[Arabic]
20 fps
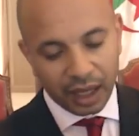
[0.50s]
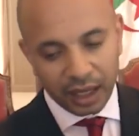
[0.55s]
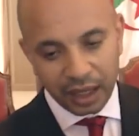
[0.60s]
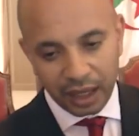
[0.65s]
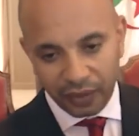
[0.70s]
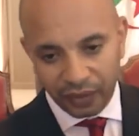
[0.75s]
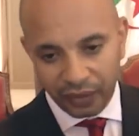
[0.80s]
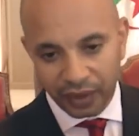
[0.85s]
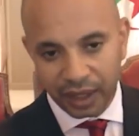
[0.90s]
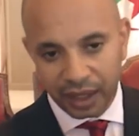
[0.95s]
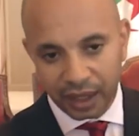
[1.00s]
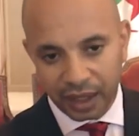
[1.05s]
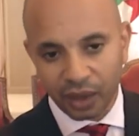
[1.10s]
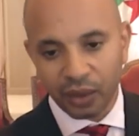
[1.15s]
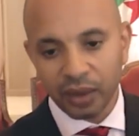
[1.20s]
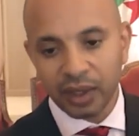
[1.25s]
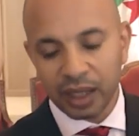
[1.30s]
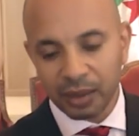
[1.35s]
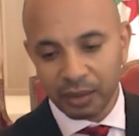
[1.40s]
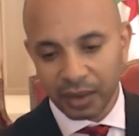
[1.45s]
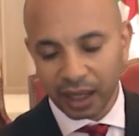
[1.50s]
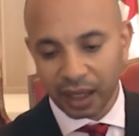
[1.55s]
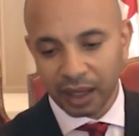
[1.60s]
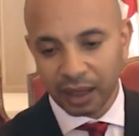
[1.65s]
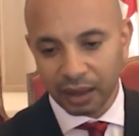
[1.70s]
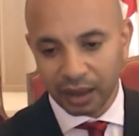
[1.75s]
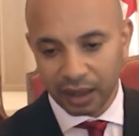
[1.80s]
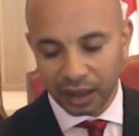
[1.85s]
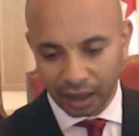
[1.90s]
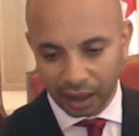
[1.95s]
احنا في لكل
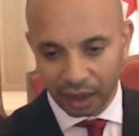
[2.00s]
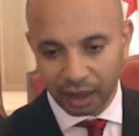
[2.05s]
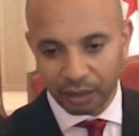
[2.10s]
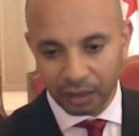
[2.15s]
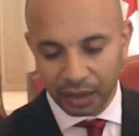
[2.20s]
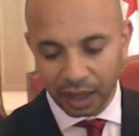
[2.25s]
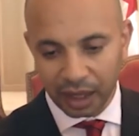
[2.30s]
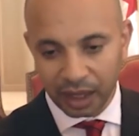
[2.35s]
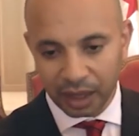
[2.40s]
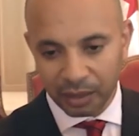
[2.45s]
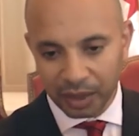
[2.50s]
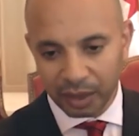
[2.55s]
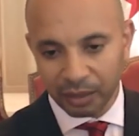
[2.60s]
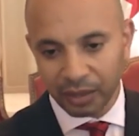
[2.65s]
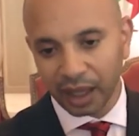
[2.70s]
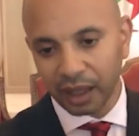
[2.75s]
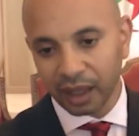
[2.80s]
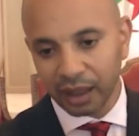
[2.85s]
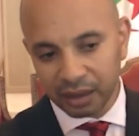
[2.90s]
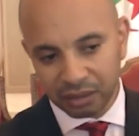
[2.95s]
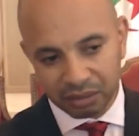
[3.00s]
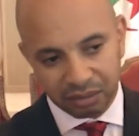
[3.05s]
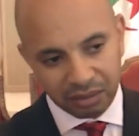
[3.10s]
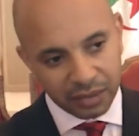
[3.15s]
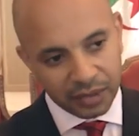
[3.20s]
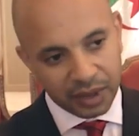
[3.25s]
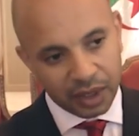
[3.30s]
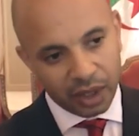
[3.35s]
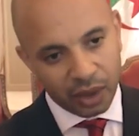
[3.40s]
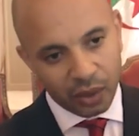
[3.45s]
مقام مقام مقال
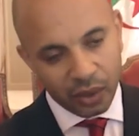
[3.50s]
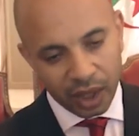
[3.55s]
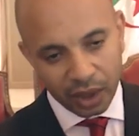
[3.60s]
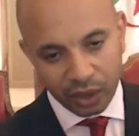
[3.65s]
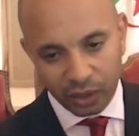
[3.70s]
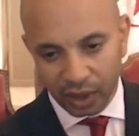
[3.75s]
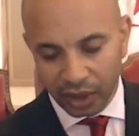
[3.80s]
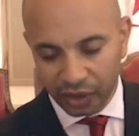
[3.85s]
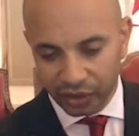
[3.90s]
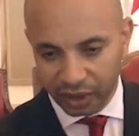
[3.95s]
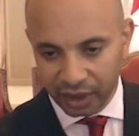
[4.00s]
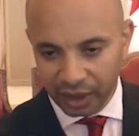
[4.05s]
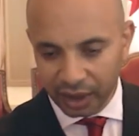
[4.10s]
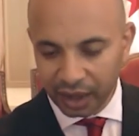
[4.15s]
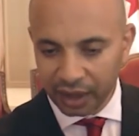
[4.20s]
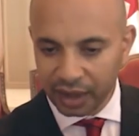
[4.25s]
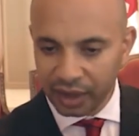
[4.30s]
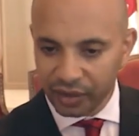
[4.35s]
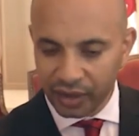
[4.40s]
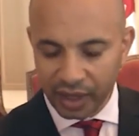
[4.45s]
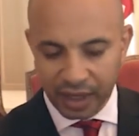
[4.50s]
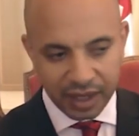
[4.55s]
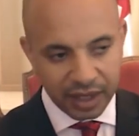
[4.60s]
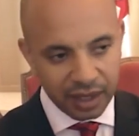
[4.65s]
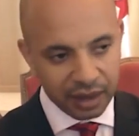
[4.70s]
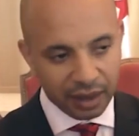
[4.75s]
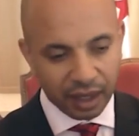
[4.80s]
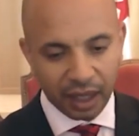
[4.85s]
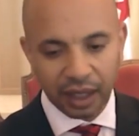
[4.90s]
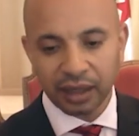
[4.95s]
21 احنا
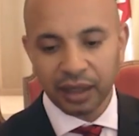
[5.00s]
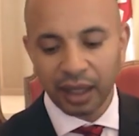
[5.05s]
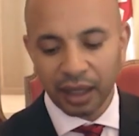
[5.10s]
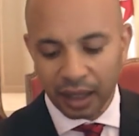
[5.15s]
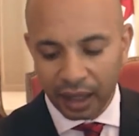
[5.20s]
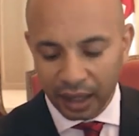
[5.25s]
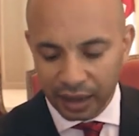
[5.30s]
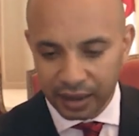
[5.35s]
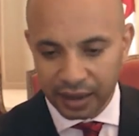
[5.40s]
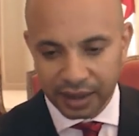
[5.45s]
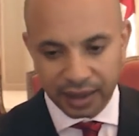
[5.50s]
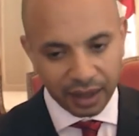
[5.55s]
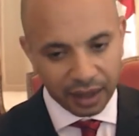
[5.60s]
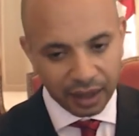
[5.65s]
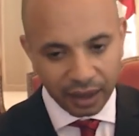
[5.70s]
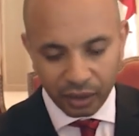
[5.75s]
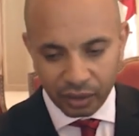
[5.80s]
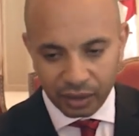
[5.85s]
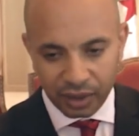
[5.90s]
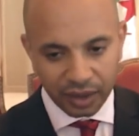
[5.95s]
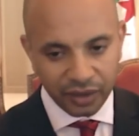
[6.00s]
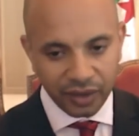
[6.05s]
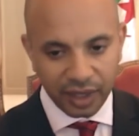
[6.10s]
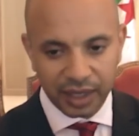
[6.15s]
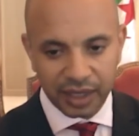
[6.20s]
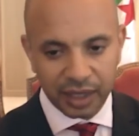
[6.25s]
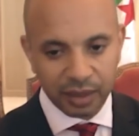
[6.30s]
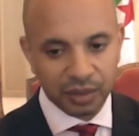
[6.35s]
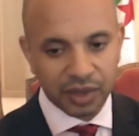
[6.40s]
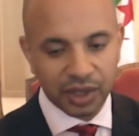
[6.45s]
جاهزين حتى لهذه السنه كنا
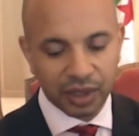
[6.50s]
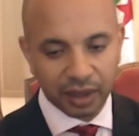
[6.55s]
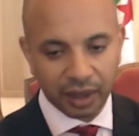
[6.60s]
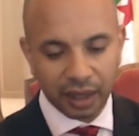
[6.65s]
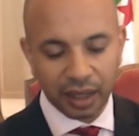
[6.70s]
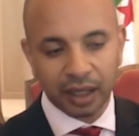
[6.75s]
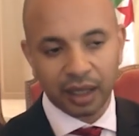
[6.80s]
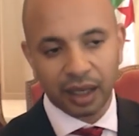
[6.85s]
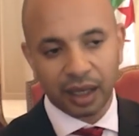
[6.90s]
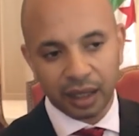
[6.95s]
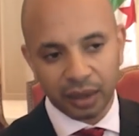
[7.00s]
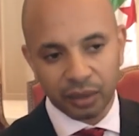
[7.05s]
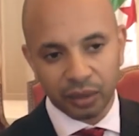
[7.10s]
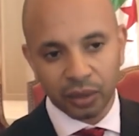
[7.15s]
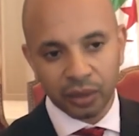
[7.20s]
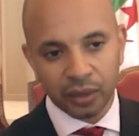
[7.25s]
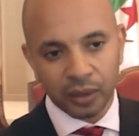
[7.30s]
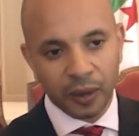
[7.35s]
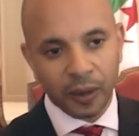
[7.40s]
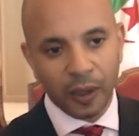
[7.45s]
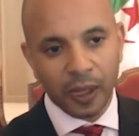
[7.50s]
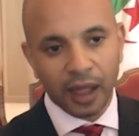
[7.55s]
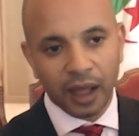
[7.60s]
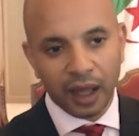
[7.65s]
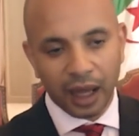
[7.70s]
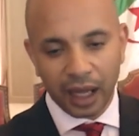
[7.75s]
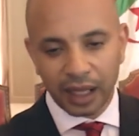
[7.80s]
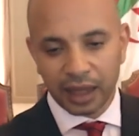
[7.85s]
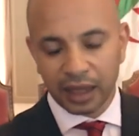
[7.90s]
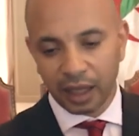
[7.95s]
جاهزين باش انه
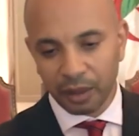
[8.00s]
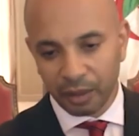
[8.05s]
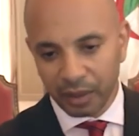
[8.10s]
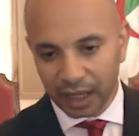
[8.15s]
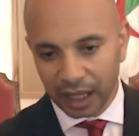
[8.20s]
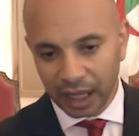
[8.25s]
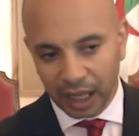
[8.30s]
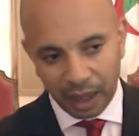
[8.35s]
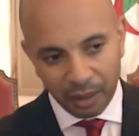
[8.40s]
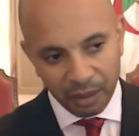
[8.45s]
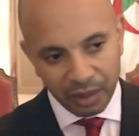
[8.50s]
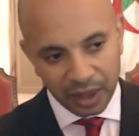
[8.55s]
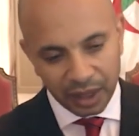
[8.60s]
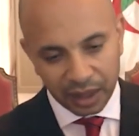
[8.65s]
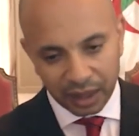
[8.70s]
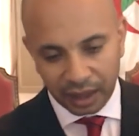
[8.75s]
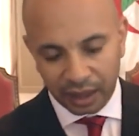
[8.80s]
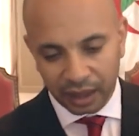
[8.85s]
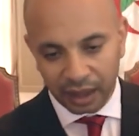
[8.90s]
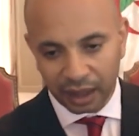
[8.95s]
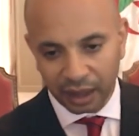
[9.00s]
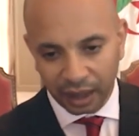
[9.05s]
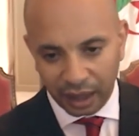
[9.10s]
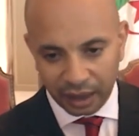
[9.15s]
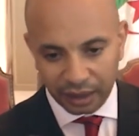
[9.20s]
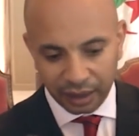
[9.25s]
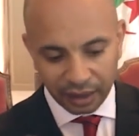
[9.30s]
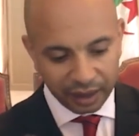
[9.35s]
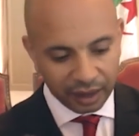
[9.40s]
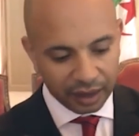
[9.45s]
عندنا ملاعب اللي كان
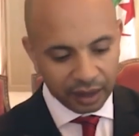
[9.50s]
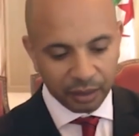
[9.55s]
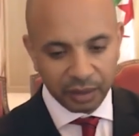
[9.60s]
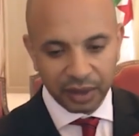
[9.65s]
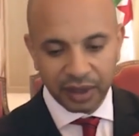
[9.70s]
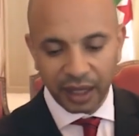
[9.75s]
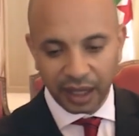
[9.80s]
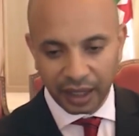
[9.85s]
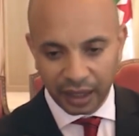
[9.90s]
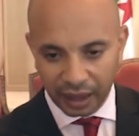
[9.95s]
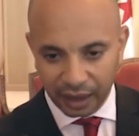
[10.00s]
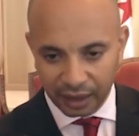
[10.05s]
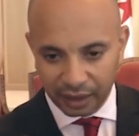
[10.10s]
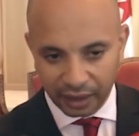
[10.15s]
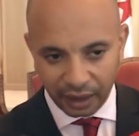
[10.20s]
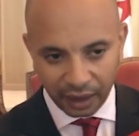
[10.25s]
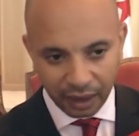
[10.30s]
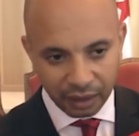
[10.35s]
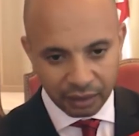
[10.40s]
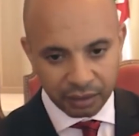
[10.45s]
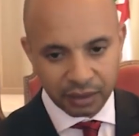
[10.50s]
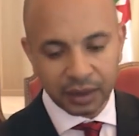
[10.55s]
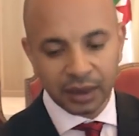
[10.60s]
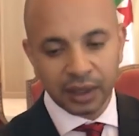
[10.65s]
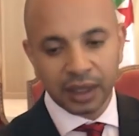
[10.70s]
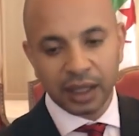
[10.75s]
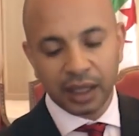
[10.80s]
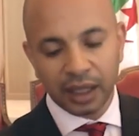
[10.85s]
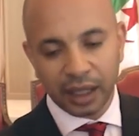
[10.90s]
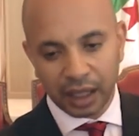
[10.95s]
قادر يعني بالتهيئه تاعها
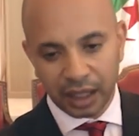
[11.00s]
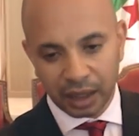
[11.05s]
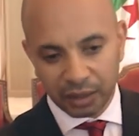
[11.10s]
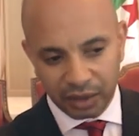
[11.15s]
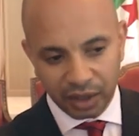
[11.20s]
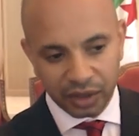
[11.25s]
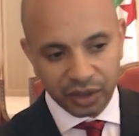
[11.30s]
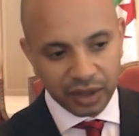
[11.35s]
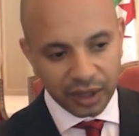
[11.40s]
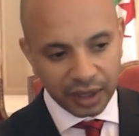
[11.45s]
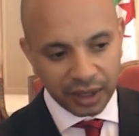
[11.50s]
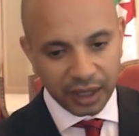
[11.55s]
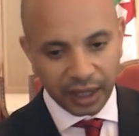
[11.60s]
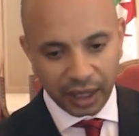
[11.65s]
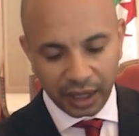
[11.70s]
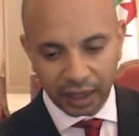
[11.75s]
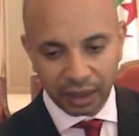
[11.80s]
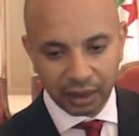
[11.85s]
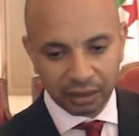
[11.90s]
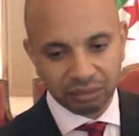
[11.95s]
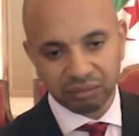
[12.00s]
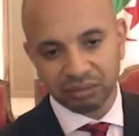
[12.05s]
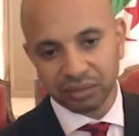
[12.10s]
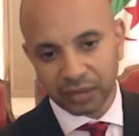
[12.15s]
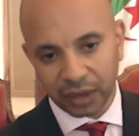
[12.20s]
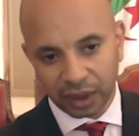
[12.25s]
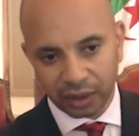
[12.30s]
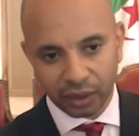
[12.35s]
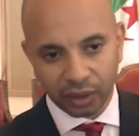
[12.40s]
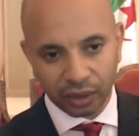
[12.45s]
يعني بالتجديد تاعها
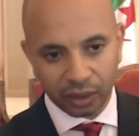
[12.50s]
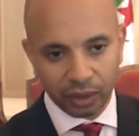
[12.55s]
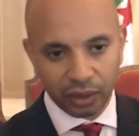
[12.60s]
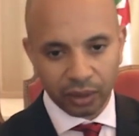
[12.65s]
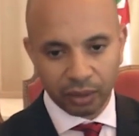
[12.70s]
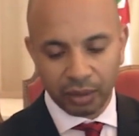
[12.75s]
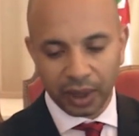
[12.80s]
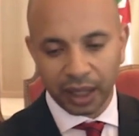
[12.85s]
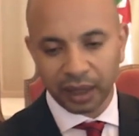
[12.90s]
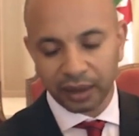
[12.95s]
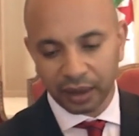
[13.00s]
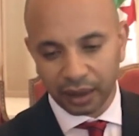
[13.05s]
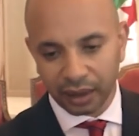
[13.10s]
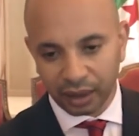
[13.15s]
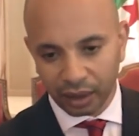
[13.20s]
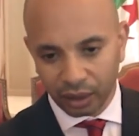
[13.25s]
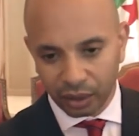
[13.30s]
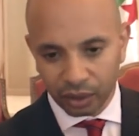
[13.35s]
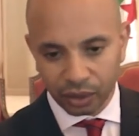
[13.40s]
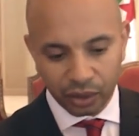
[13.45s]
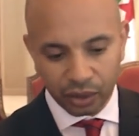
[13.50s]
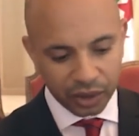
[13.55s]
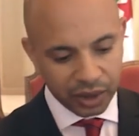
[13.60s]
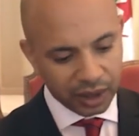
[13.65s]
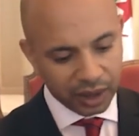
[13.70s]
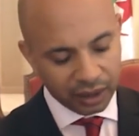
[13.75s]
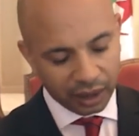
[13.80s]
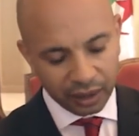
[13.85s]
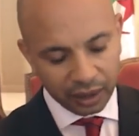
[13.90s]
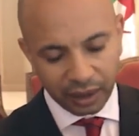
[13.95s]
نقدر نقولوا بعض
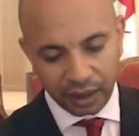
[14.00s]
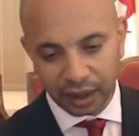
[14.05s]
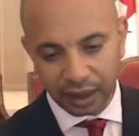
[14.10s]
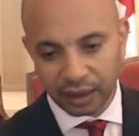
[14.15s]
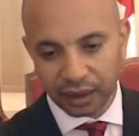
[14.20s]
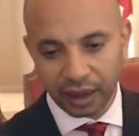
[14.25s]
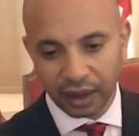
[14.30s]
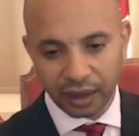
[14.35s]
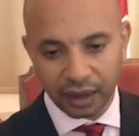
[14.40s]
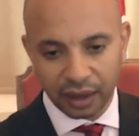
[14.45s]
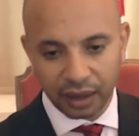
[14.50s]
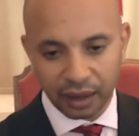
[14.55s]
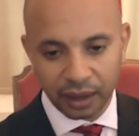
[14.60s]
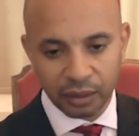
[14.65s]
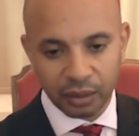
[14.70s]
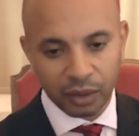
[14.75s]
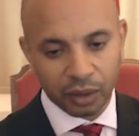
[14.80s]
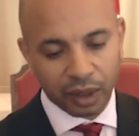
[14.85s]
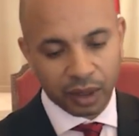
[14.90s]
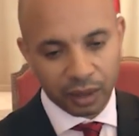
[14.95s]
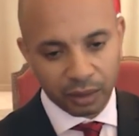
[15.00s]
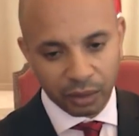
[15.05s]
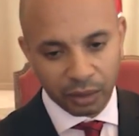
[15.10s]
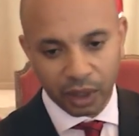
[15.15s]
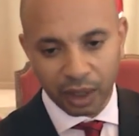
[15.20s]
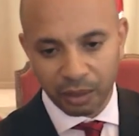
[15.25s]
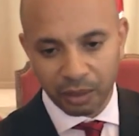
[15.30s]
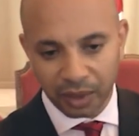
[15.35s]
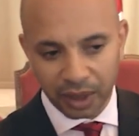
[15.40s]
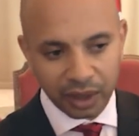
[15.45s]
الروتوشات تقدر يعني تحتضن
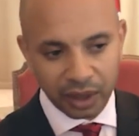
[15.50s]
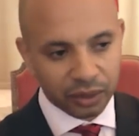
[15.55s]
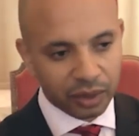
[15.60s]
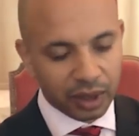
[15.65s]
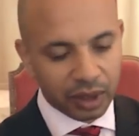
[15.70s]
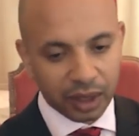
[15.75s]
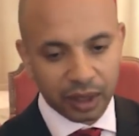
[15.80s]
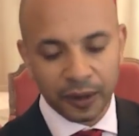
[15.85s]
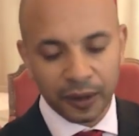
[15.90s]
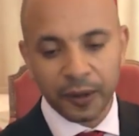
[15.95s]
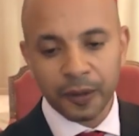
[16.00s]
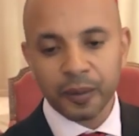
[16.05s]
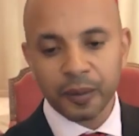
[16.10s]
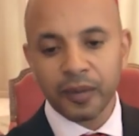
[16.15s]
مقابلات ولا